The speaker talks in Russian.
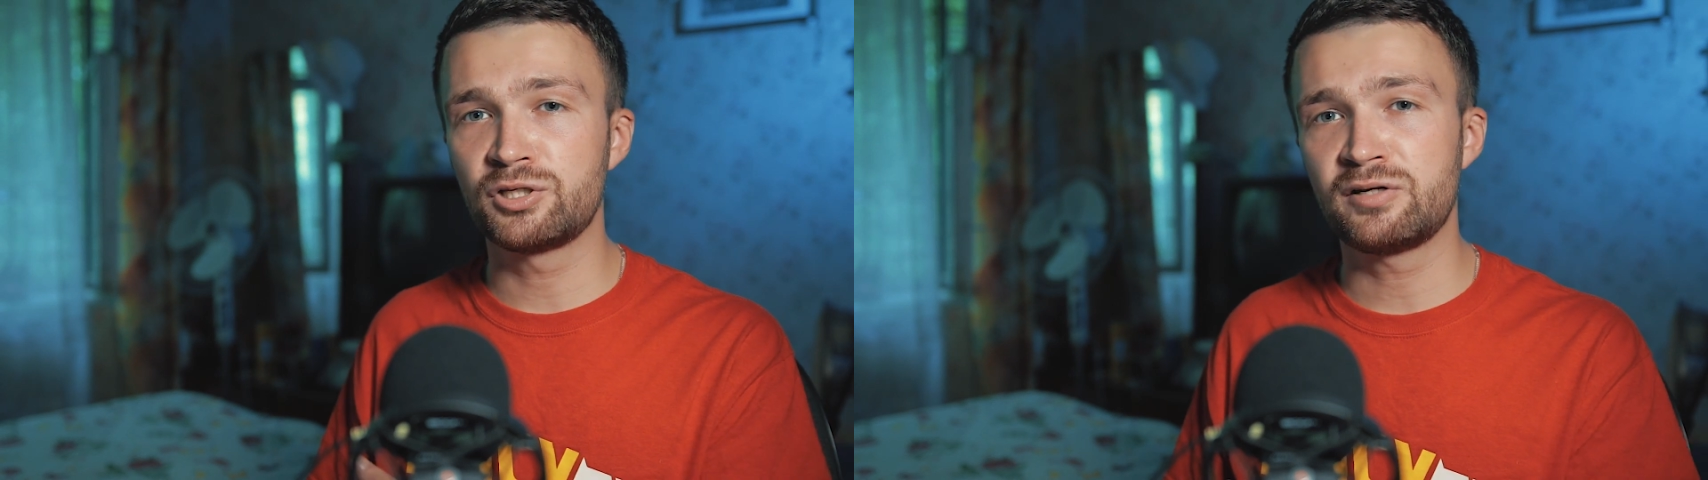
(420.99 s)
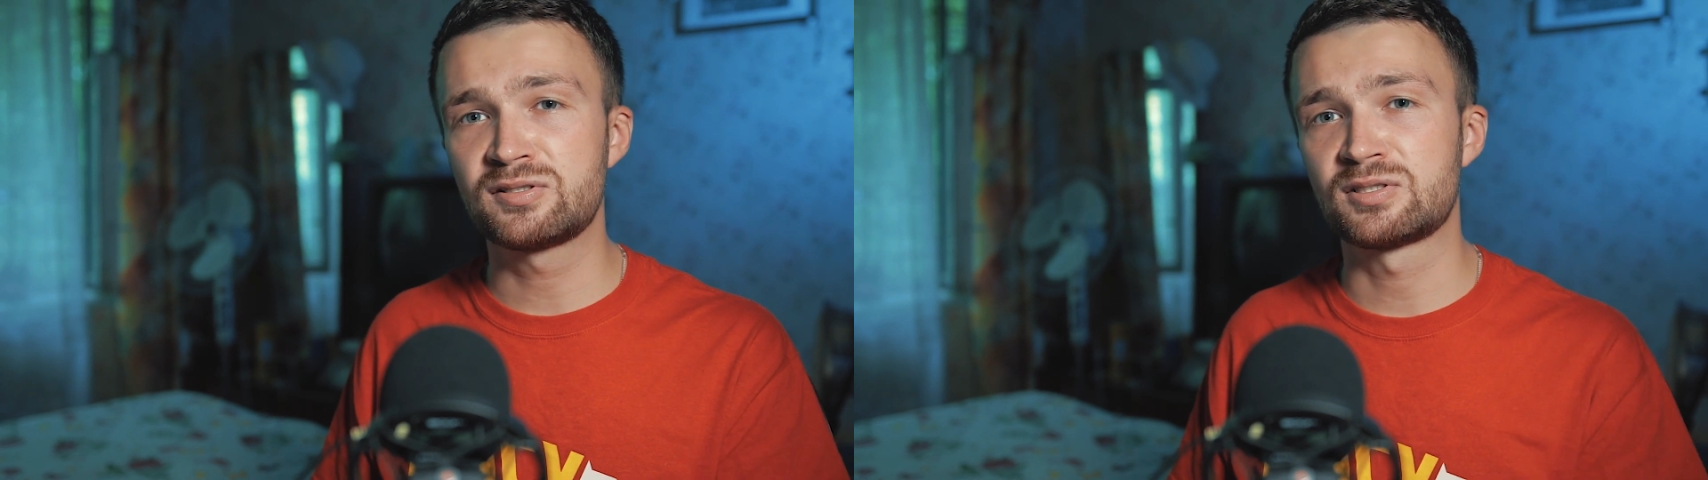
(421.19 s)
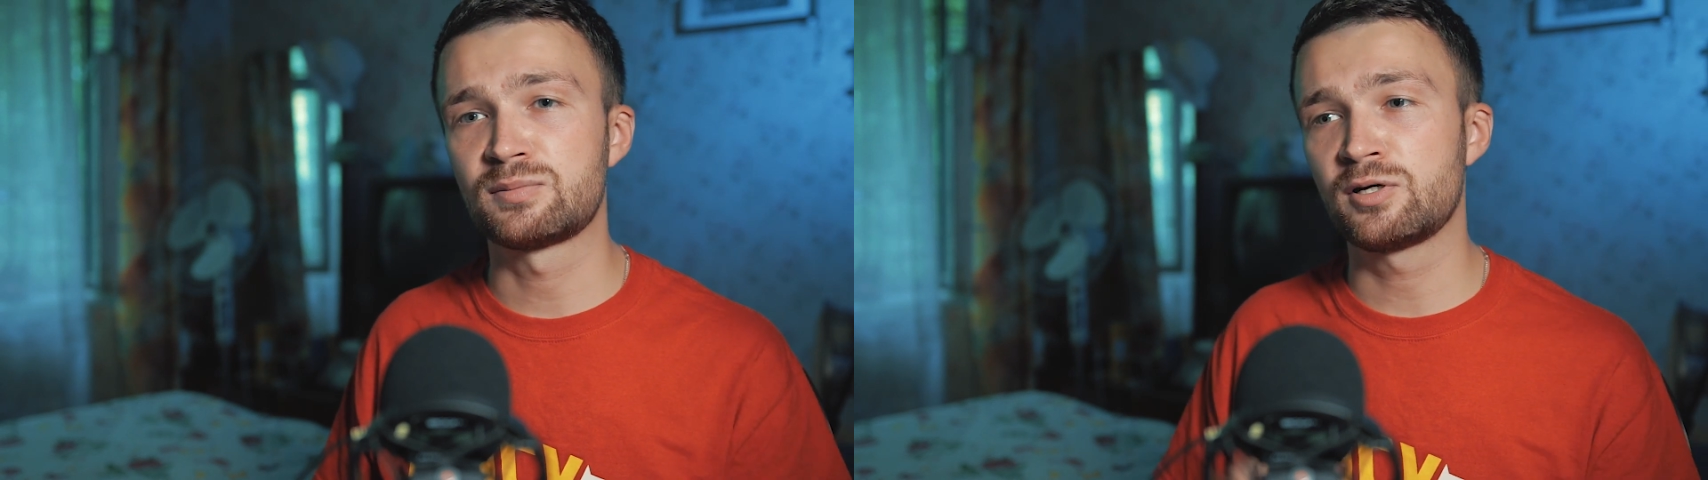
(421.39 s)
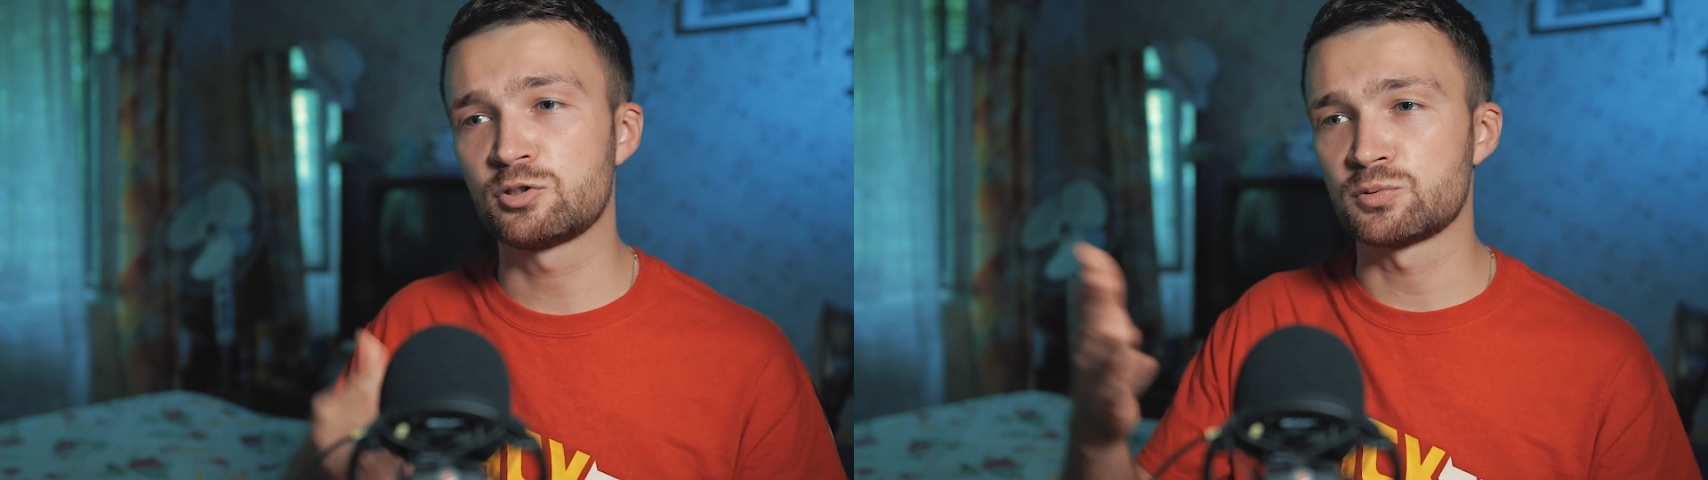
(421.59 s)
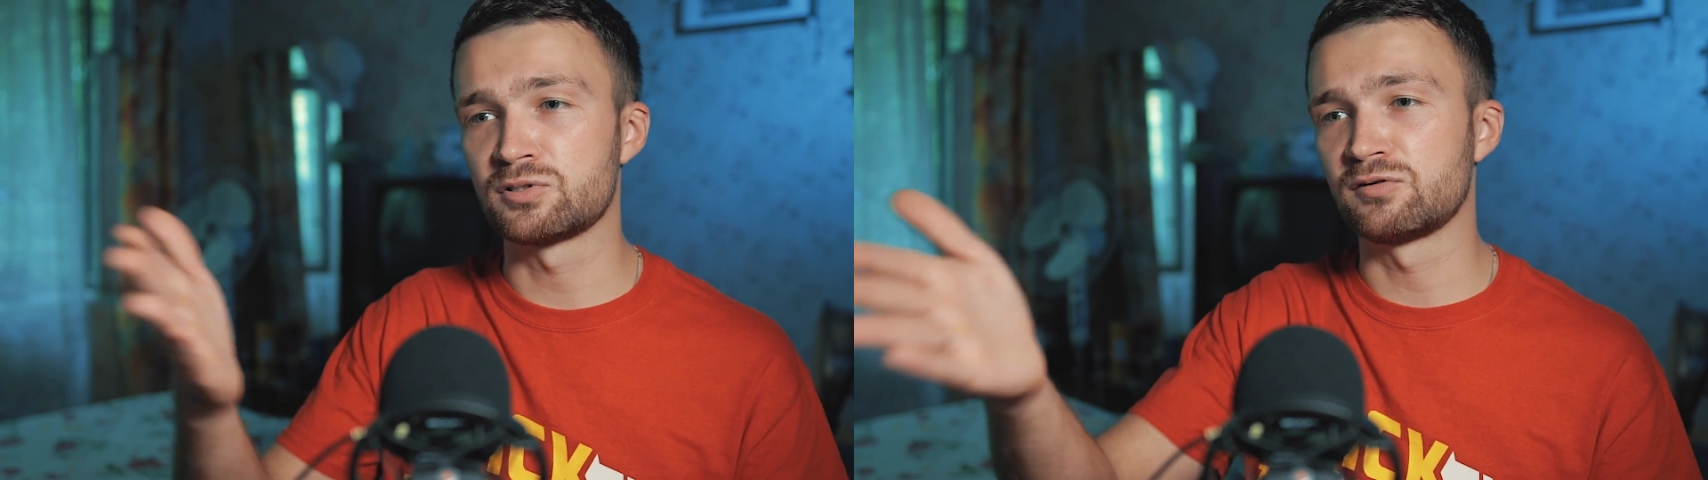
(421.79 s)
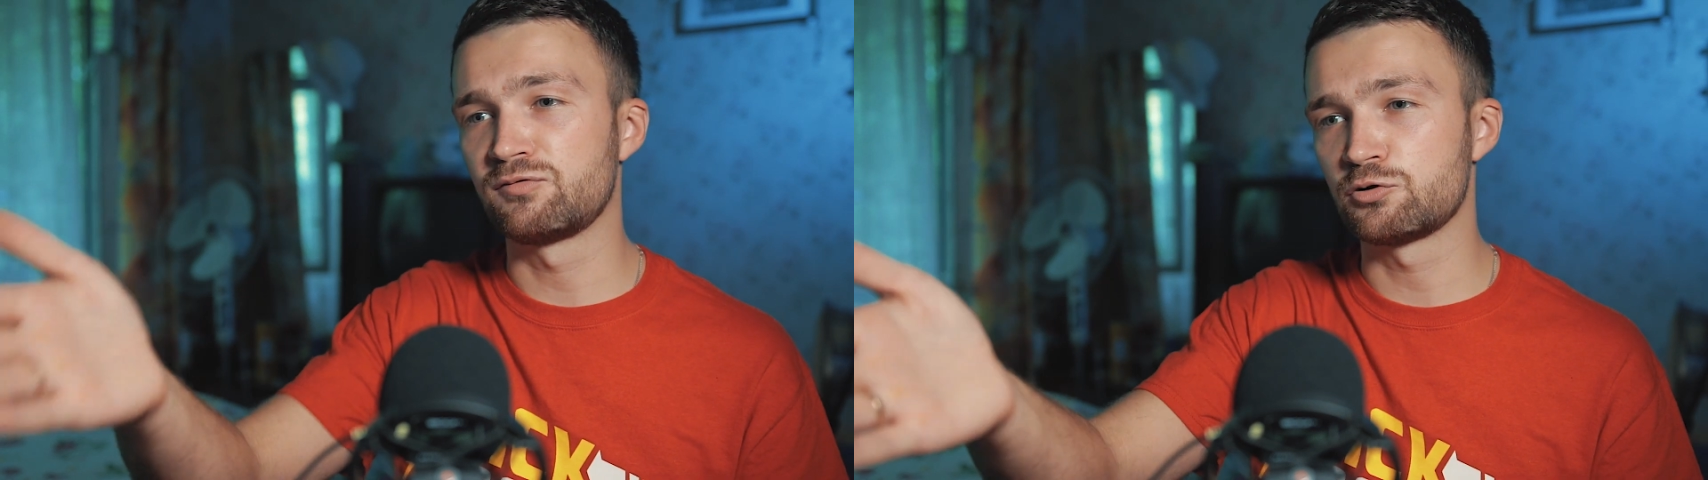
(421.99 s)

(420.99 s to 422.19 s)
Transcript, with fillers: Я себя, собственно,